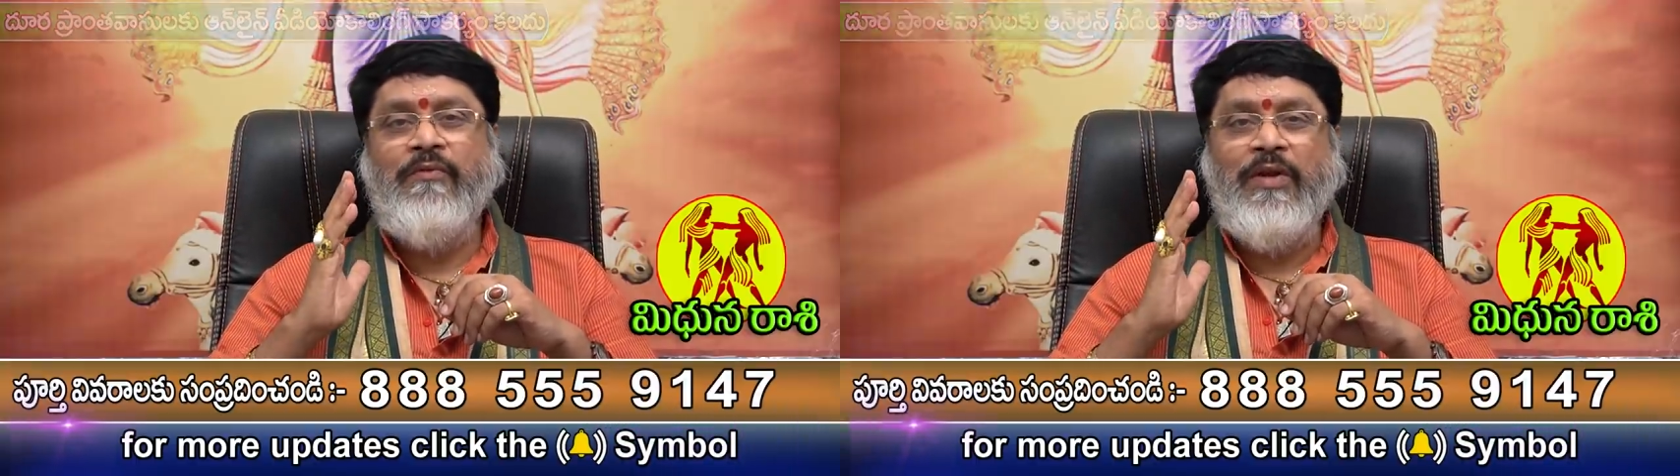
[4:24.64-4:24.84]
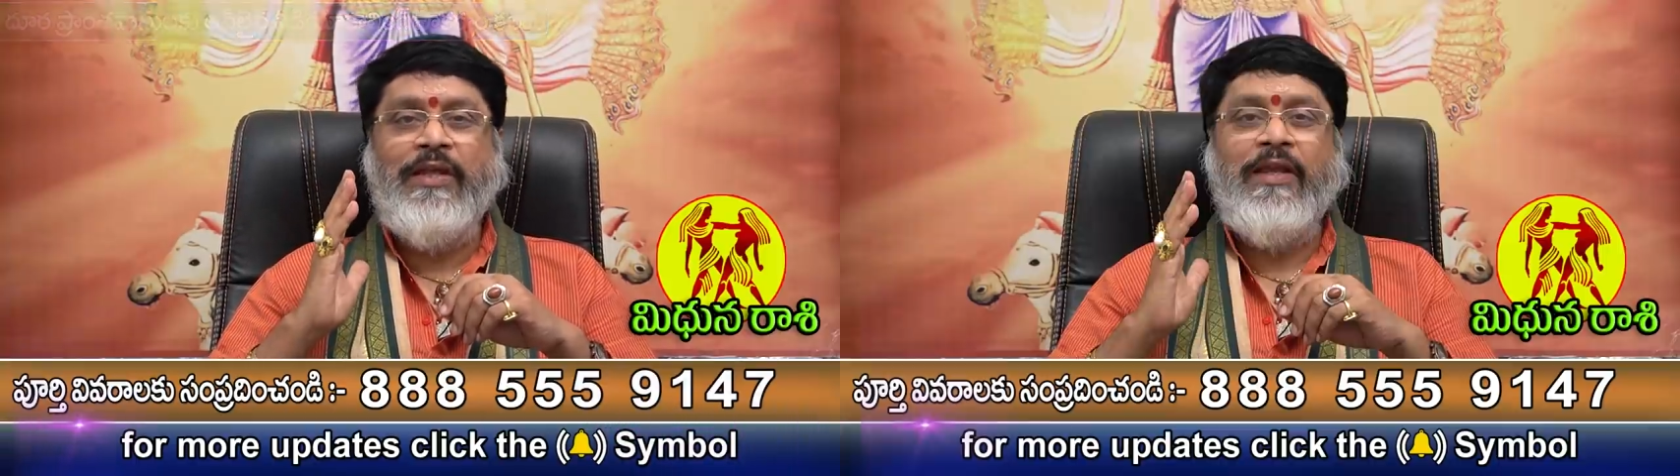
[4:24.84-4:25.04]

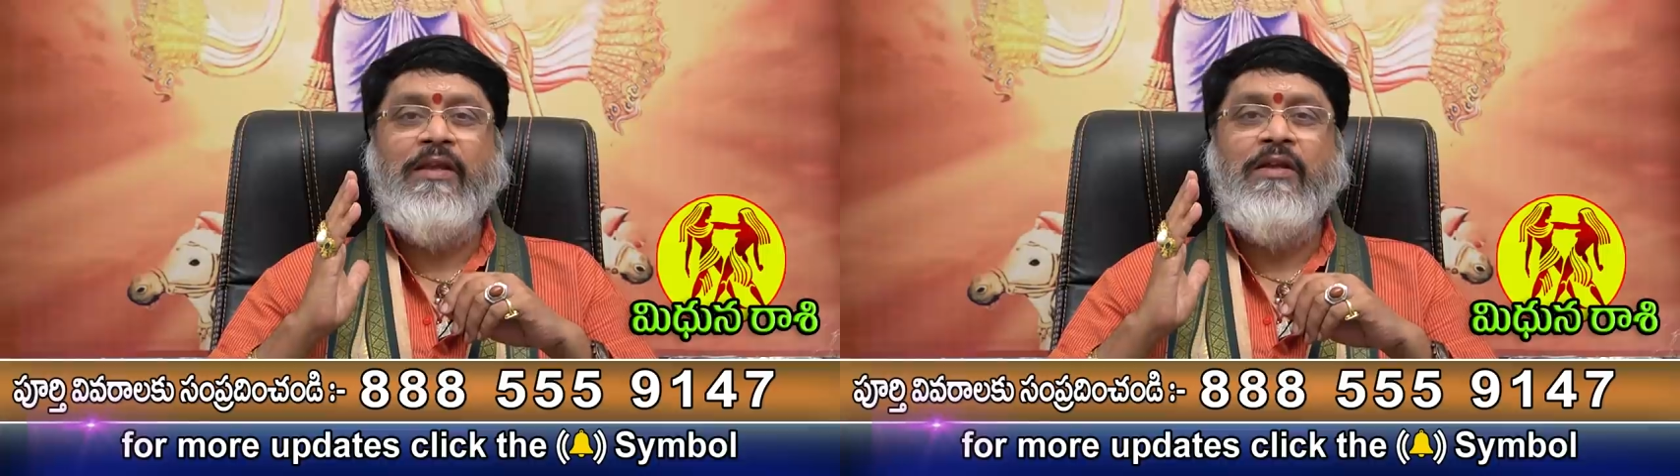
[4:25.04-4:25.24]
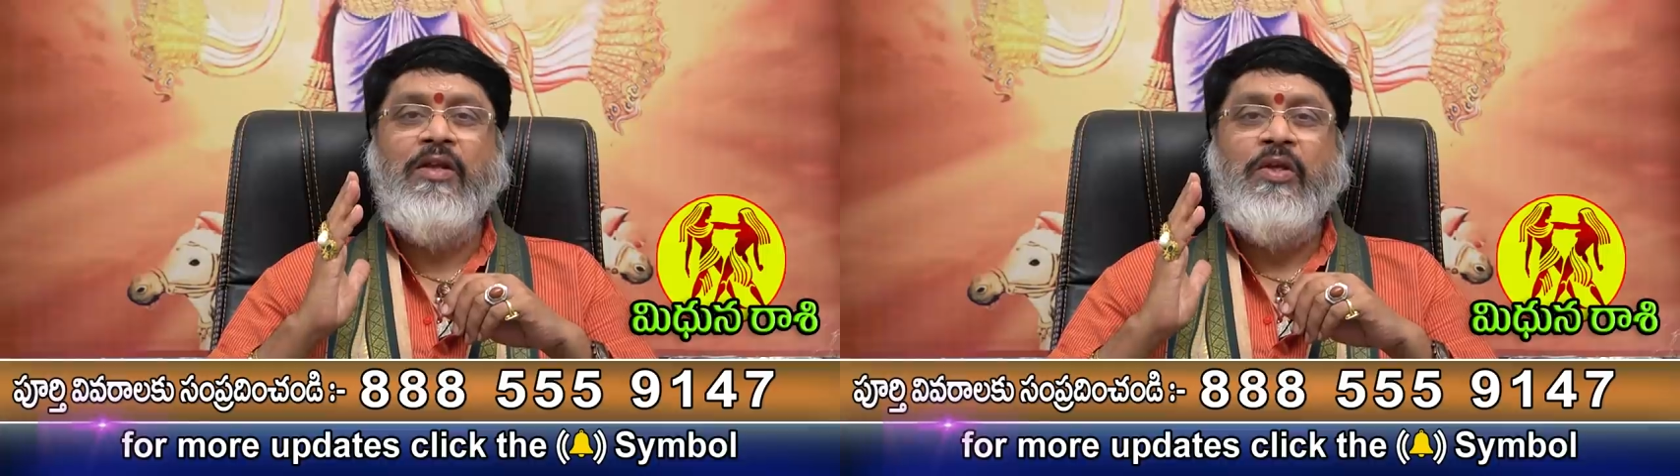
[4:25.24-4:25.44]
వీళ్ళకి
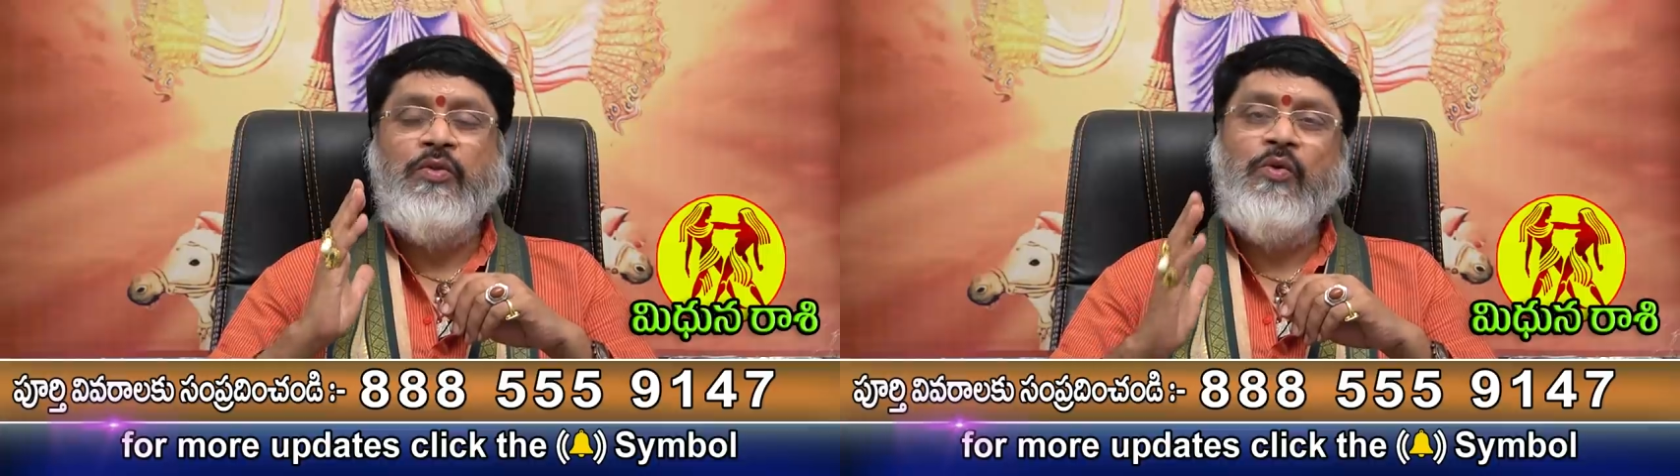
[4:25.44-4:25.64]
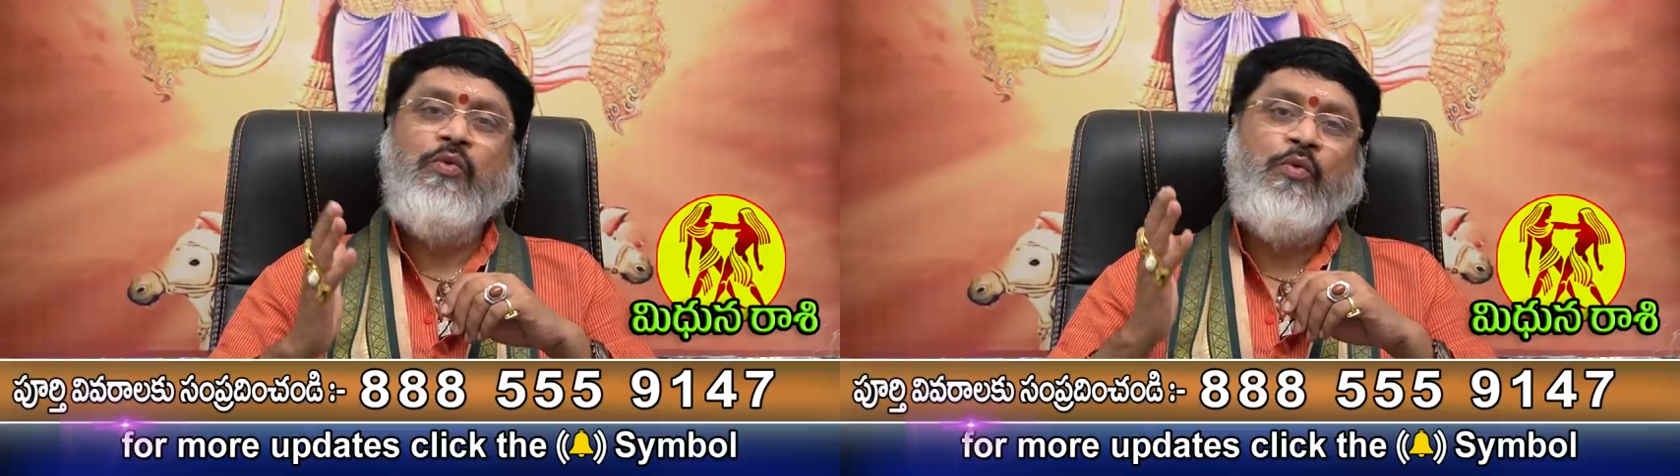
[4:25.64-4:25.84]

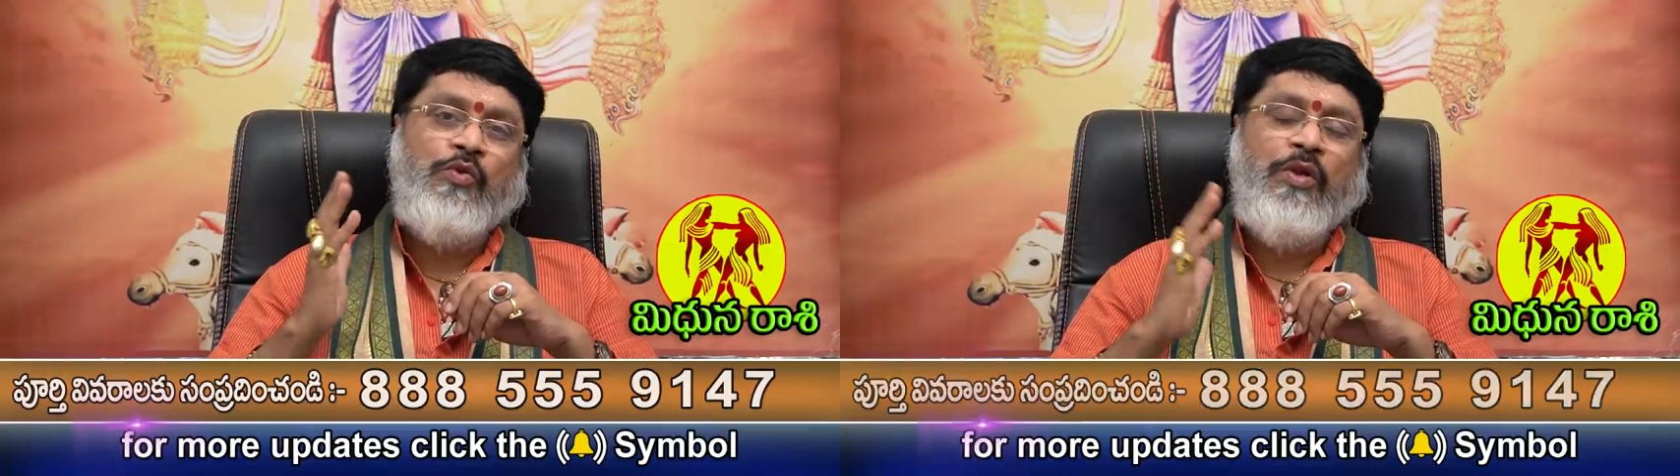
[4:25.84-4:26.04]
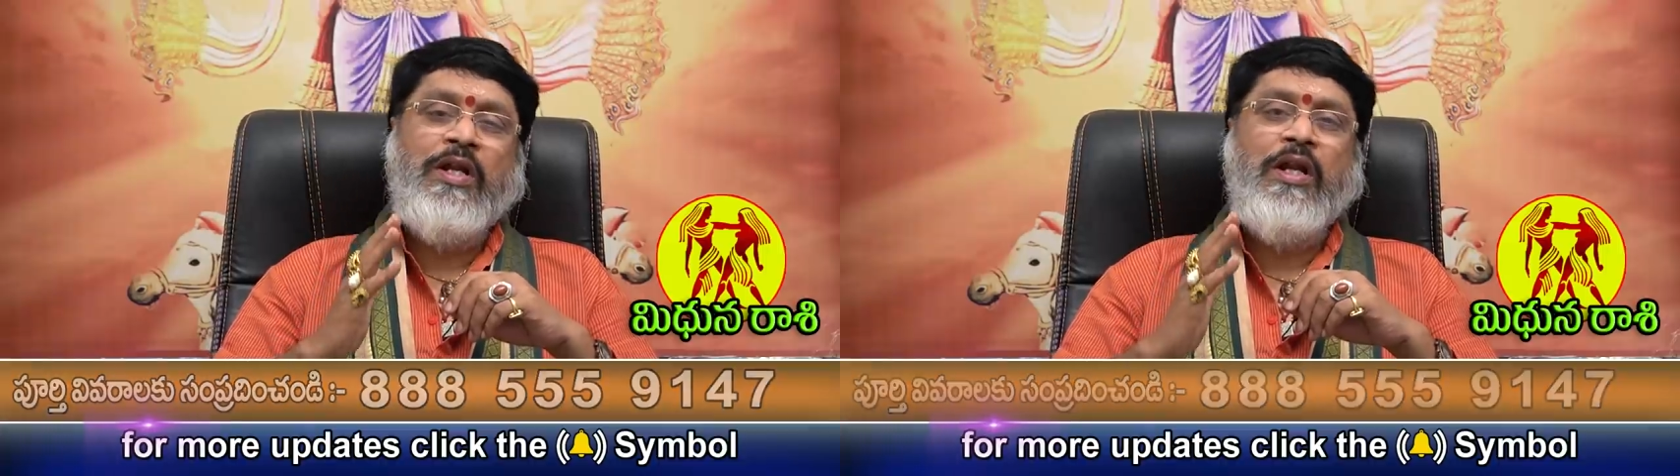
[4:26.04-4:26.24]
సో
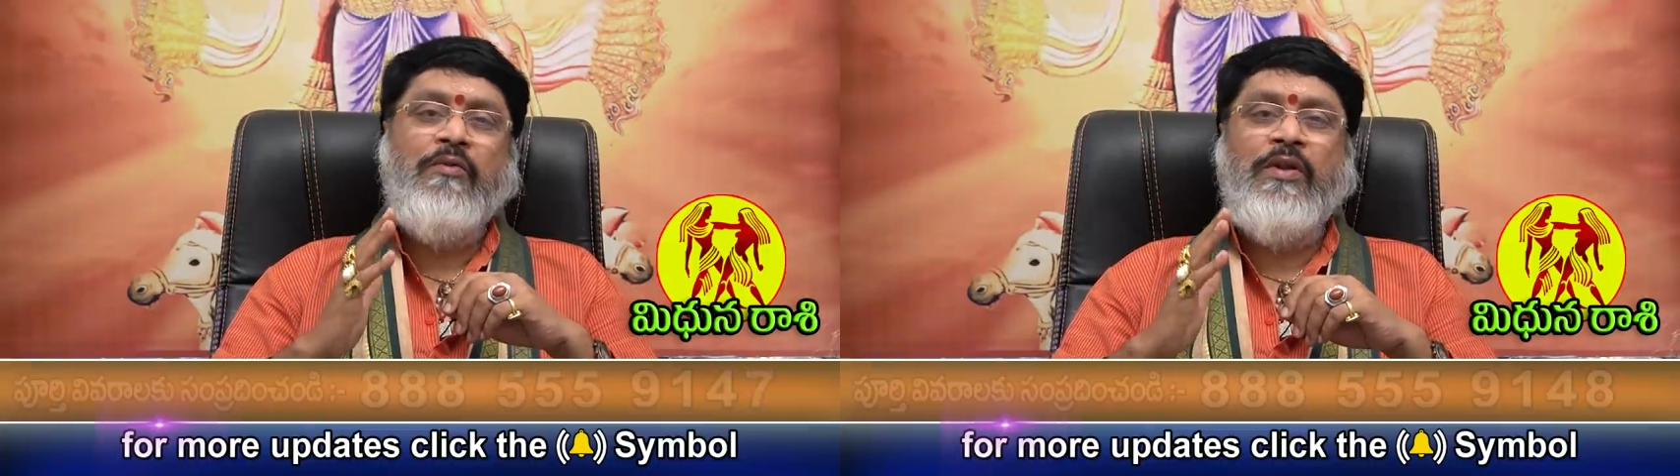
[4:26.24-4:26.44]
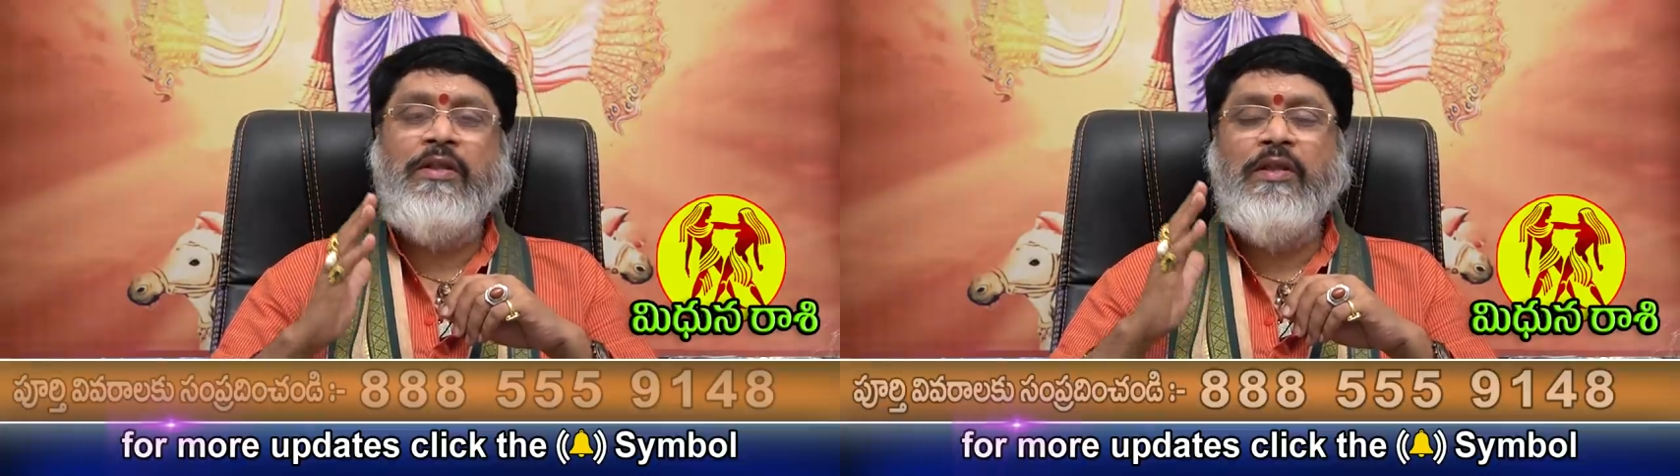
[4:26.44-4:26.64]
కుజుడు
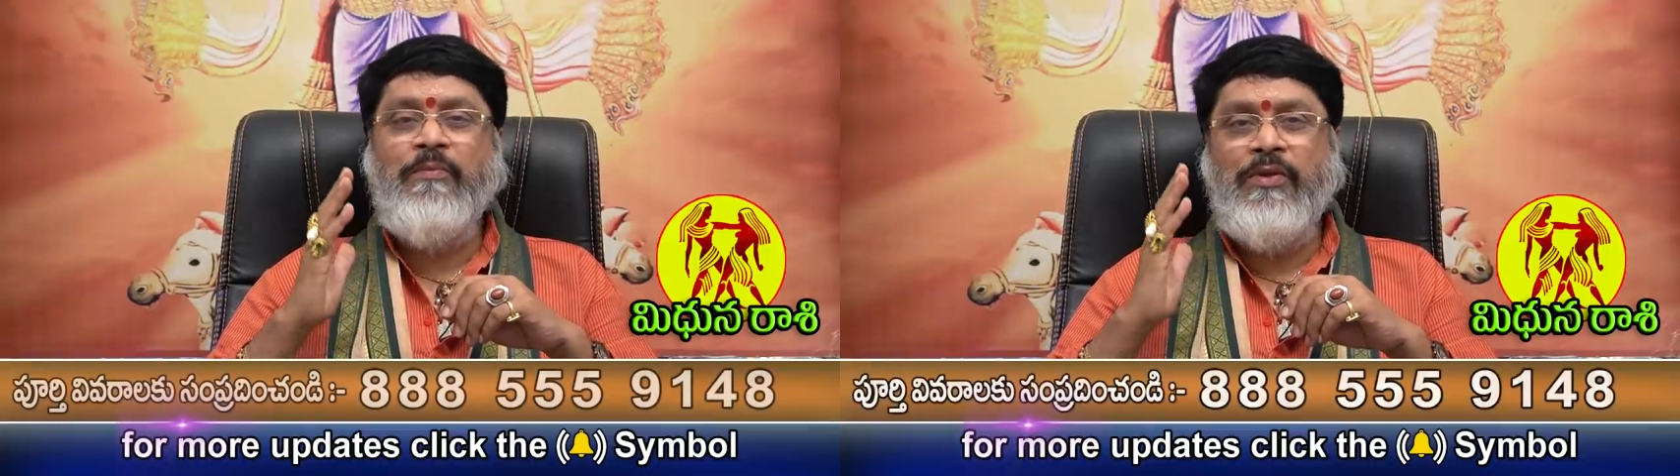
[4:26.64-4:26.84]
రావడం అనేది